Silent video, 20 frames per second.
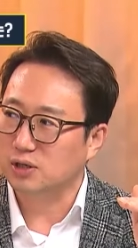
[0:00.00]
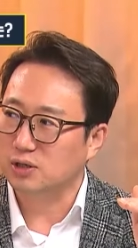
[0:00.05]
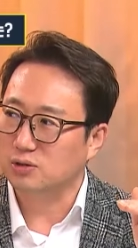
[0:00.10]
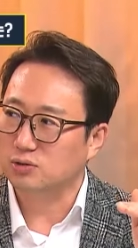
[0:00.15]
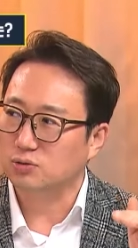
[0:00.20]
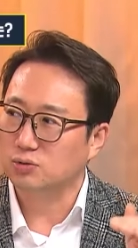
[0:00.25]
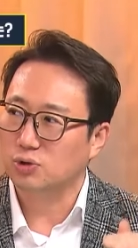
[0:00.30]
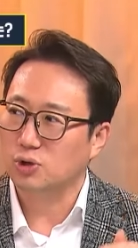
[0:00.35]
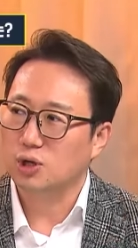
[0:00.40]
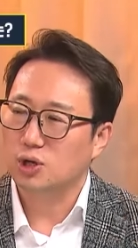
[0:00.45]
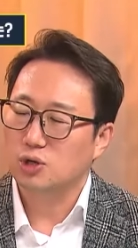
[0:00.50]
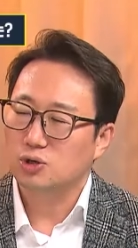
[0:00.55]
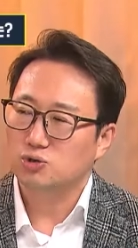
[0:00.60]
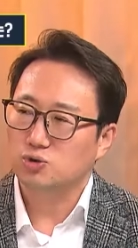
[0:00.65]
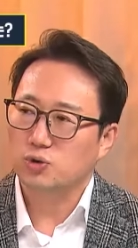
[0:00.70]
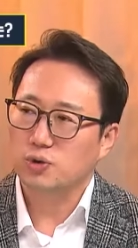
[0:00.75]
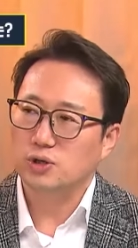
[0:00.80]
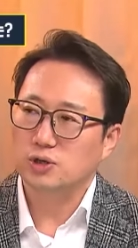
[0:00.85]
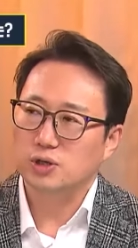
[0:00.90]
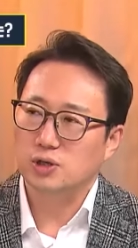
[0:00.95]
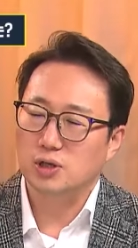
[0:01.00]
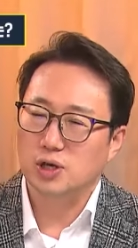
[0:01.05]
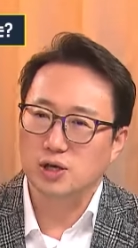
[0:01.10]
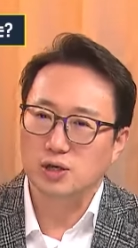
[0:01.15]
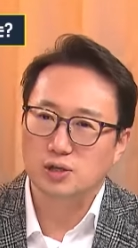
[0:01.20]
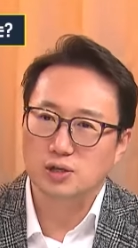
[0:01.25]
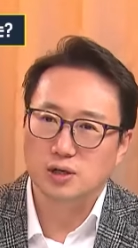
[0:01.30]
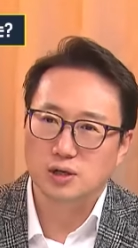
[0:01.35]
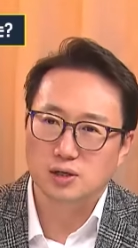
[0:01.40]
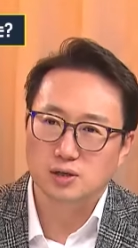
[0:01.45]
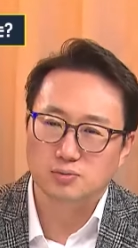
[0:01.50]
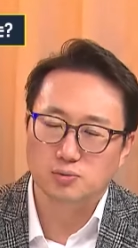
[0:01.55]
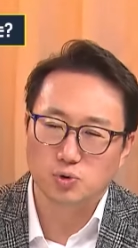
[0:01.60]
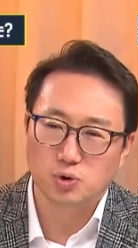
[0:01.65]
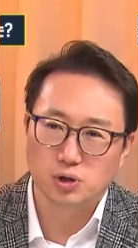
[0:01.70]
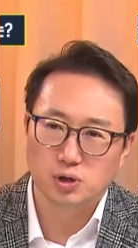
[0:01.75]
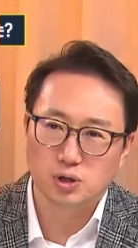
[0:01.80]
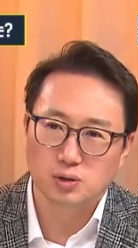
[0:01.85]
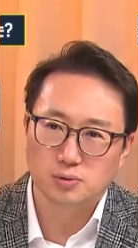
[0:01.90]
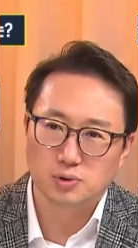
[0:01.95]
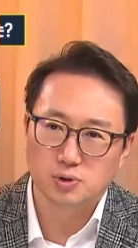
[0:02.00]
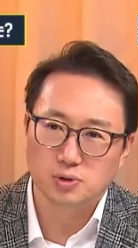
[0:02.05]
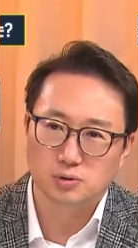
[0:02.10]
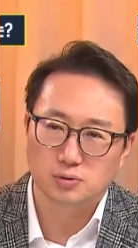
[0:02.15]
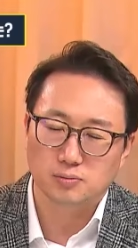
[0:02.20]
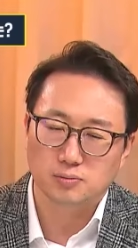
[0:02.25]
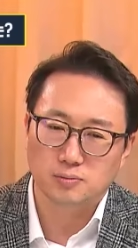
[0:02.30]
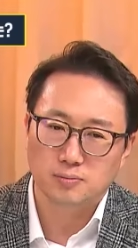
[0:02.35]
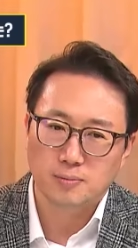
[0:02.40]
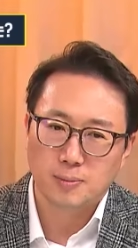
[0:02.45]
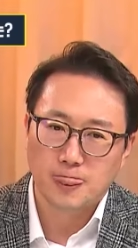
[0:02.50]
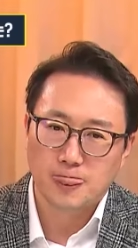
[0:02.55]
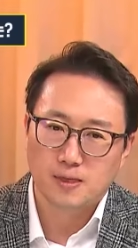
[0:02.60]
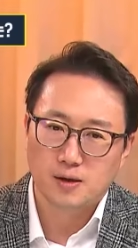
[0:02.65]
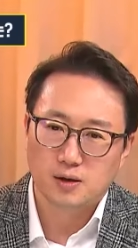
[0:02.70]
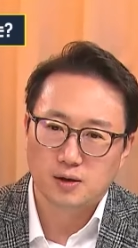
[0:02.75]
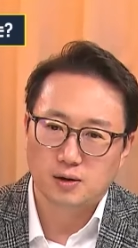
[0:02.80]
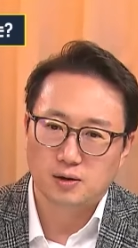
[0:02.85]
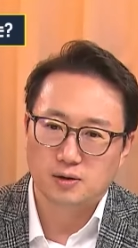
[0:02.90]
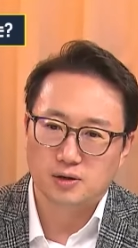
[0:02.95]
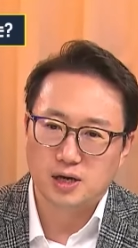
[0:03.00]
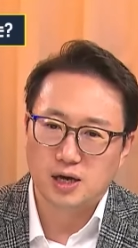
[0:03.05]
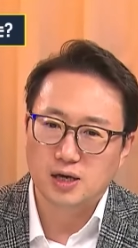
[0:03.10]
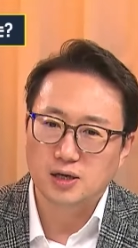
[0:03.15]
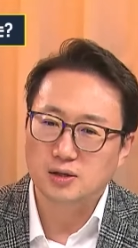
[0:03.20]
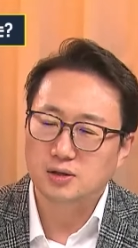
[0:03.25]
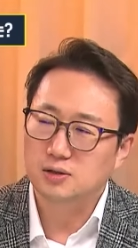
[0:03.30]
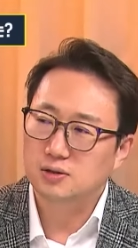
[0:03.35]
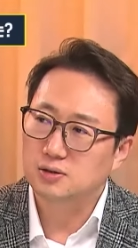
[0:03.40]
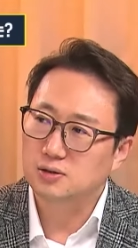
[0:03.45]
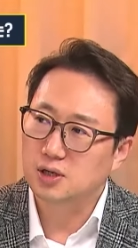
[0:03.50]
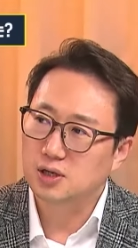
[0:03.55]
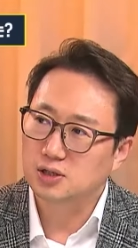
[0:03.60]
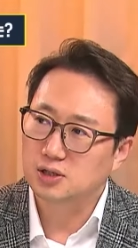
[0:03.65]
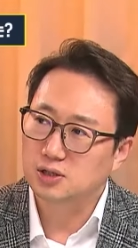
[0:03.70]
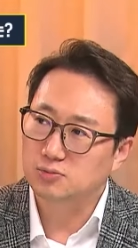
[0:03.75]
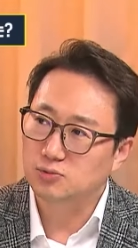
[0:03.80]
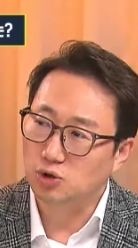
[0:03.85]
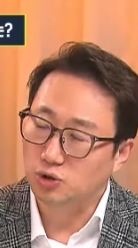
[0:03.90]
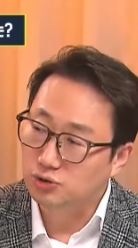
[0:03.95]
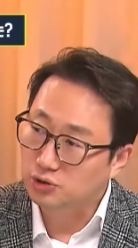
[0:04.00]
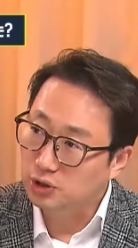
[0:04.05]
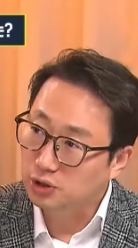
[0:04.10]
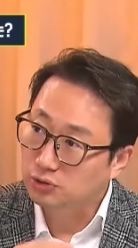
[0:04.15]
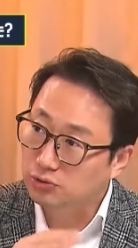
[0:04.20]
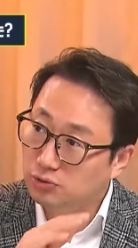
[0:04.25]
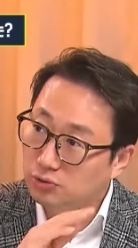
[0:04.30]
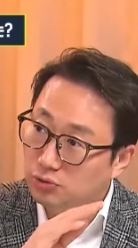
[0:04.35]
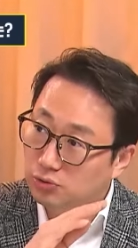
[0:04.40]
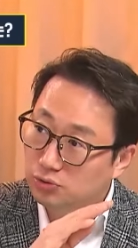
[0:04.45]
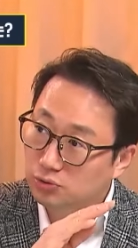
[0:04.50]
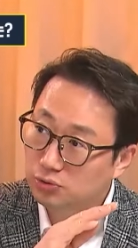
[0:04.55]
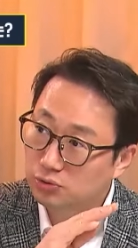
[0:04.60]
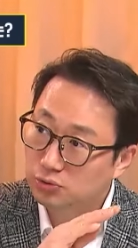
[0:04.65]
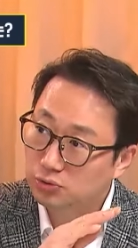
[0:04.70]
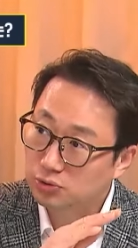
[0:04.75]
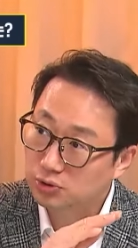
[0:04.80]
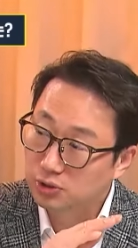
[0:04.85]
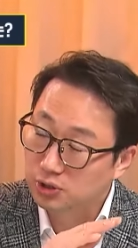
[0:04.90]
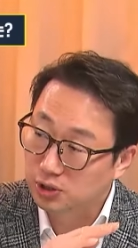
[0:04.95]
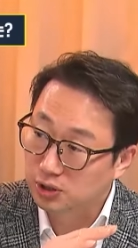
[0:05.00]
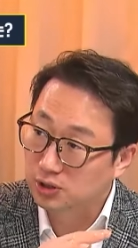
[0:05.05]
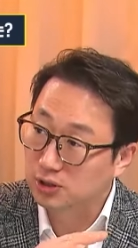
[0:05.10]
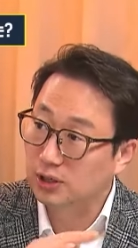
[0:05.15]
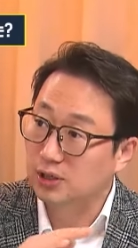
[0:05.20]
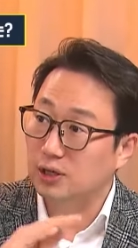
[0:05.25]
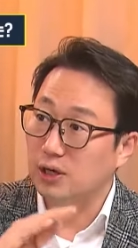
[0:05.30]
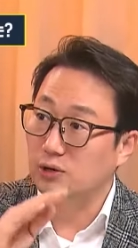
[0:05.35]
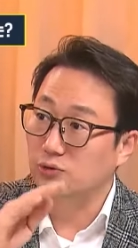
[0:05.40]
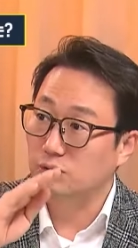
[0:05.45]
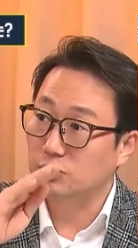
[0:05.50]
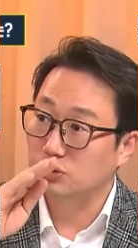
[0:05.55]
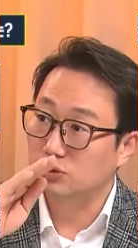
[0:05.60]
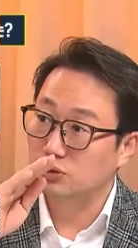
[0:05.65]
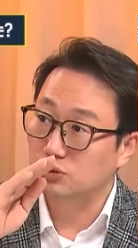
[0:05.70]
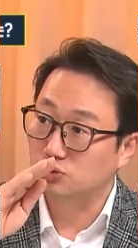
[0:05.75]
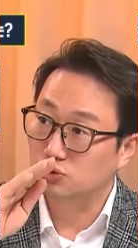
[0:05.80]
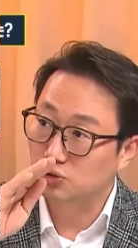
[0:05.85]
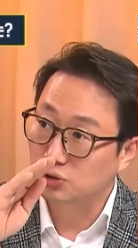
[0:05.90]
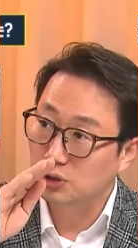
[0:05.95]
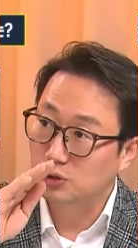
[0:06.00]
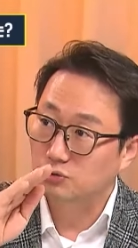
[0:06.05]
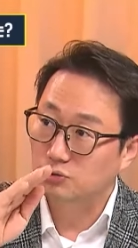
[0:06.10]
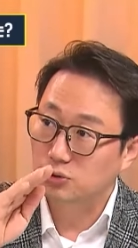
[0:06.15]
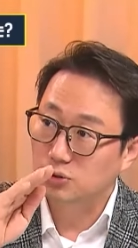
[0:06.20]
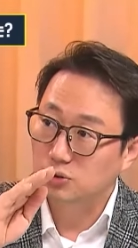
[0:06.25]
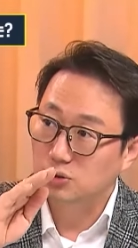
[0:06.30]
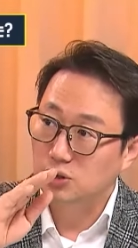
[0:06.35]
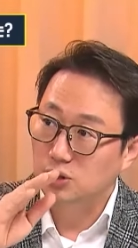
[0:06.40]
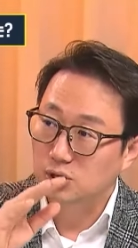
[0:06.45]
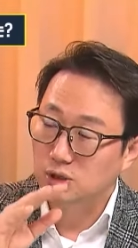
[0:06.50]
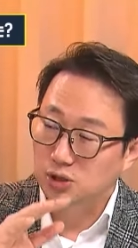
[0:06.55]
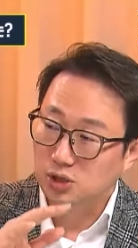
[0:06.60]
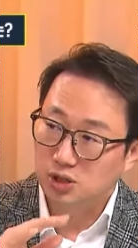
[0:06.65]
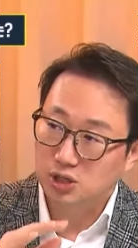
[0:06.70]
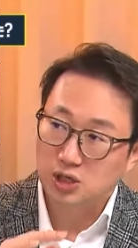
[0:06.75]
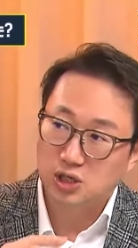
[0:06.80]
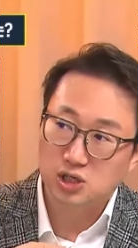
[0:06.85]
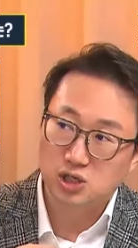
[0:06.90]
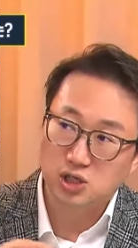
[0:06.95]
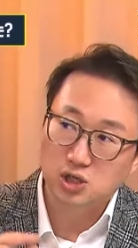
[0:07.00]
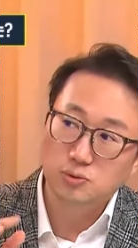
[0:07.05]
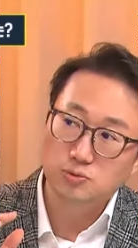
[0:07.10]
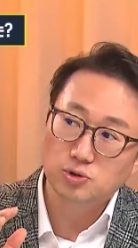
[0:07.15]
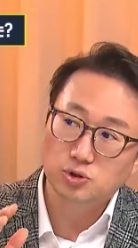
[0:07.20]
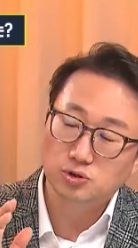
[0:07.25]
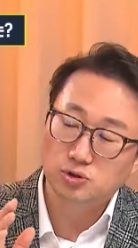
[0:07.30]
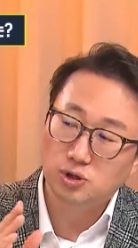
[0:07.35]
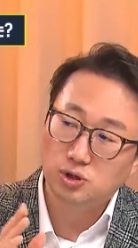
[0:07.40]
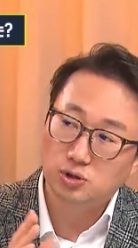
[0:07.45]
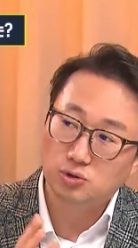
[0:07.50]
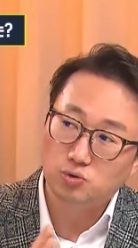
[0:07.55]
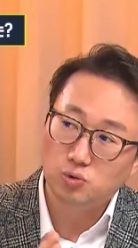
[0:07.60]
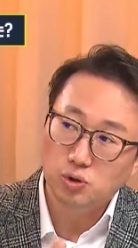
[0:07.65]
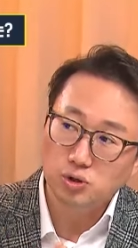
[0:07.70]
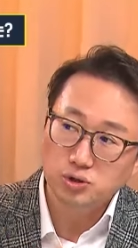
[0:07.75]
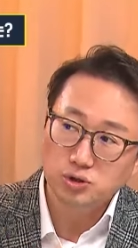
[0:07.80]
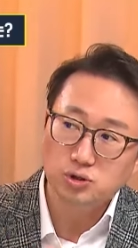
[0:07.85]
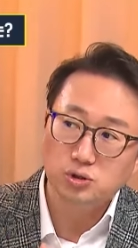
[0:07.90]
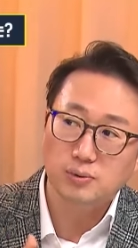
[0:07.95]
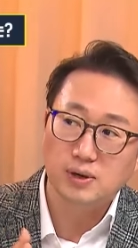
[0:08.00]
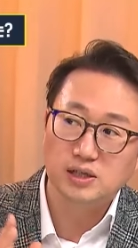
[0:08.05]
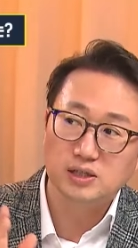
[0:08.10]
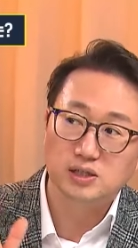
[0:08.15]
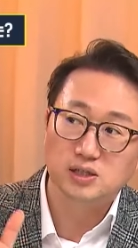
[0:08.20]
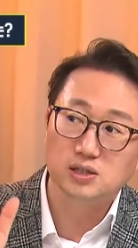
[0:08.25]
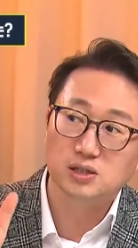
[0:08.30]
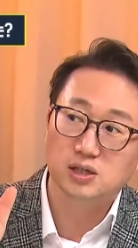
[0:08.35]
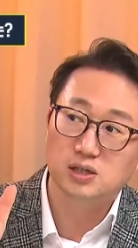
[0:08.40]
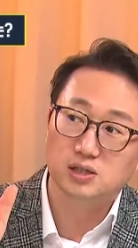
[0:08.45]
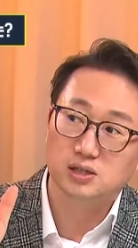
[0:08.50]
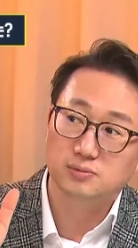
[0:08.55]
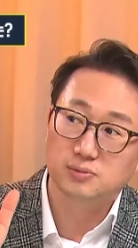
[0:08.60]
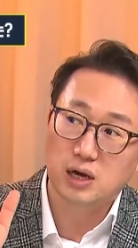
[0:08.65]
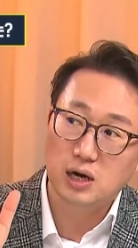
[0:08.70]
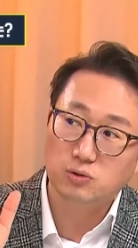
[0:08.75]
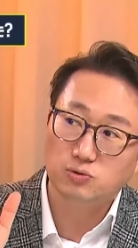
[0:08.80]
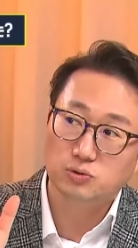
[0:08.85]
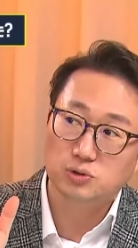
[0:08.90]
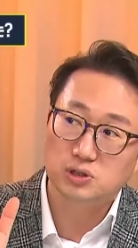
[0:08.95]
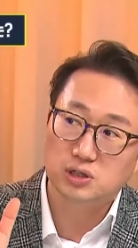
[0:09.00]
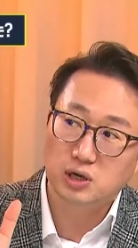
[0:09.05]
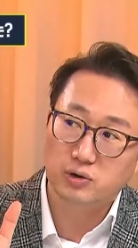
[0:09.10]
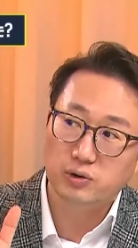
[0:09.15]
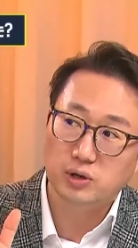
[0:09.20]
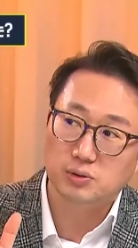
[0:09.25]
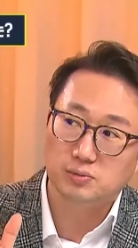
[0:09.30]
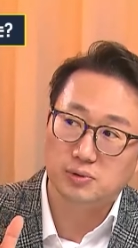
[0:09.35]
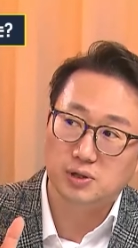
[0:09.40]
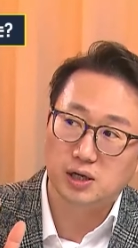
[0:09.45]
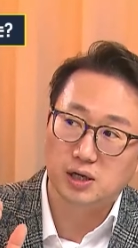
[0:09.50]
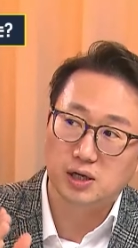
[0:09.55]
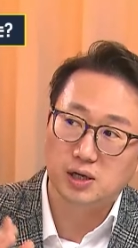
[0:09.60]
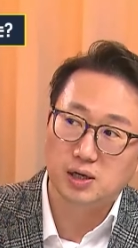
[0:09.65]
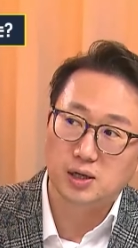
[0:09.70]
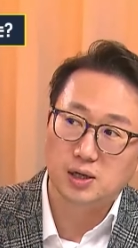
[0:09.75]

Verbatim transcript: 그리고 최근의 데이터를 보게 되면 어, 개인들의 지금 연체율도 증가를 하고 있는 추세고요. 특히나 기업 연체들은 훨씬 더 많이 증가를 지금 하고 있는 상황입니다.